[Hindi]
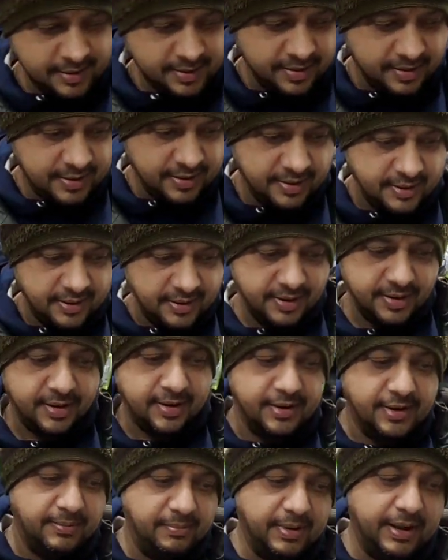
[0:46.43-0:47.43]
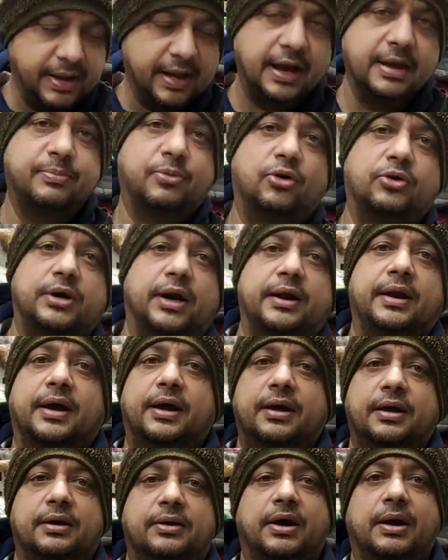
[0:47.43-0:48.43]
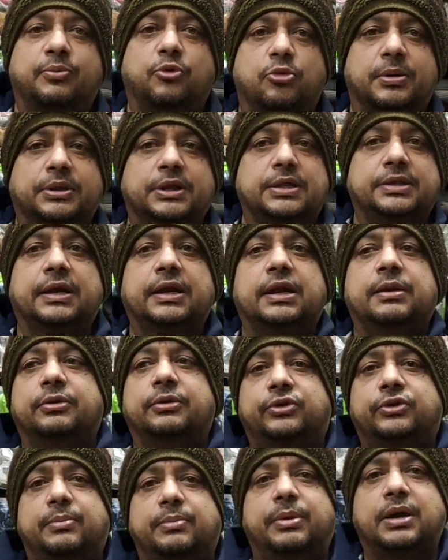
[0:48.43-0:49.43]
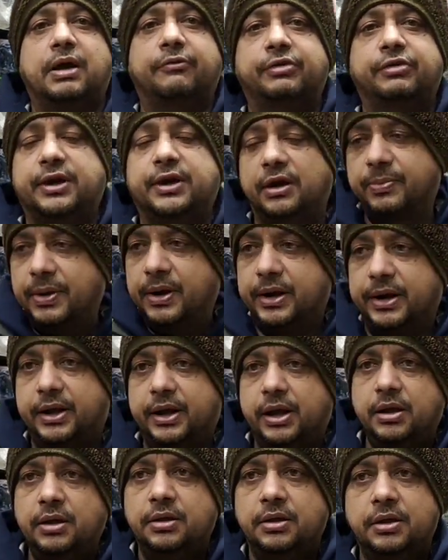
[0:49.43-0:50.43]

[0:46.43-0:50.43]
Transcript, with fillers: भैया आज बहुत ठंडा है आपको पता है दिल्ली में इस टाइम पर काफ़ी ठंड पड़ रही है